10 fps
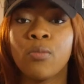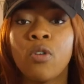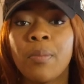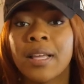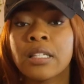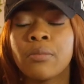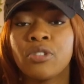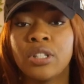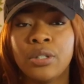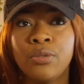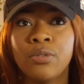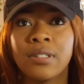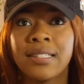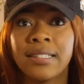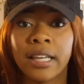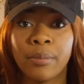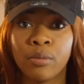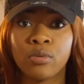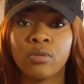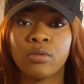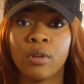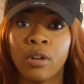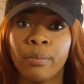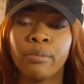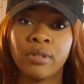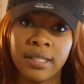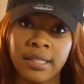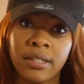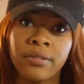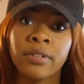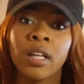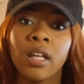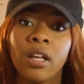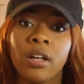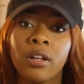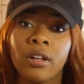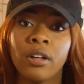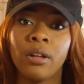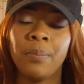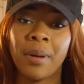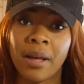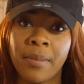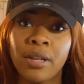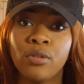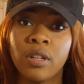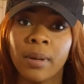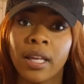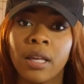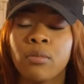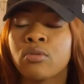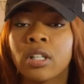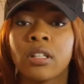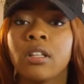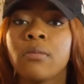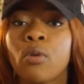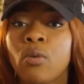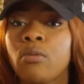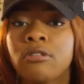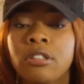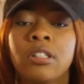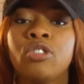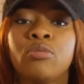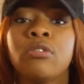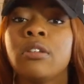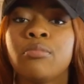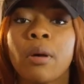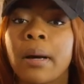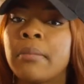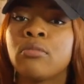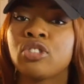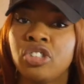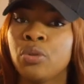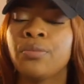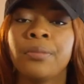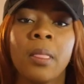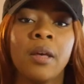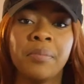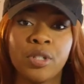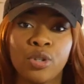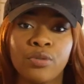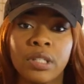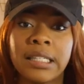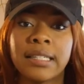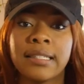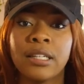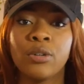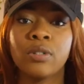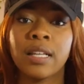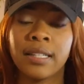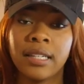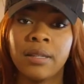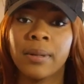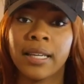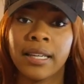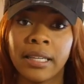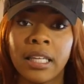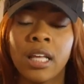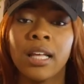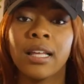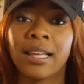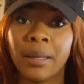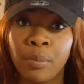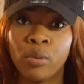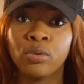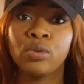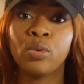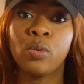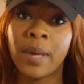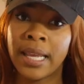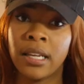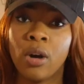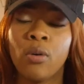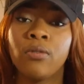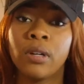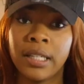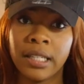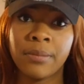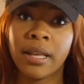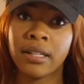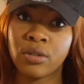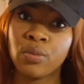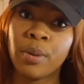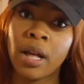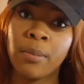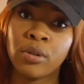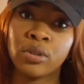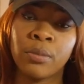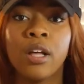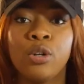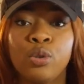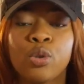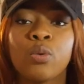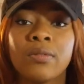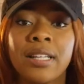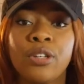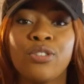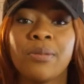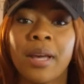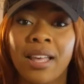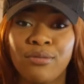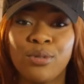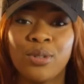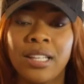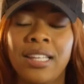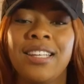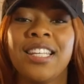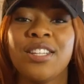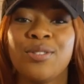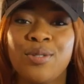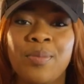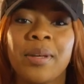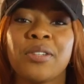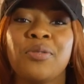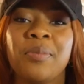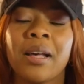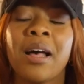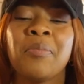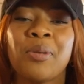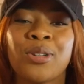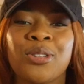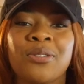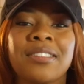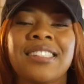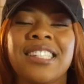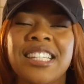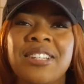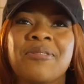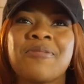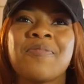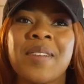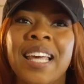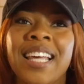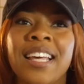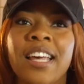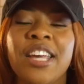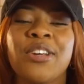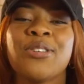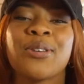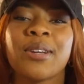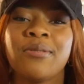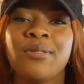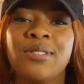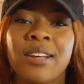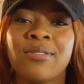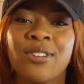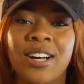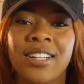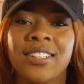moi par exemple j'ai eu six réponses euh, positives euh, par mail de librairie. Bon, certaines qui m'ont aussi dit oui, puis après m'ont dit non. Mais ce que je veux dire c'est que certaines librairies répondent aux mails. Envoyer des mails, c'est super important. L'autre conseil que j'aimerais vous donner et qui est super super important, s'il vous plaît, et que j'aurais voulu savoir,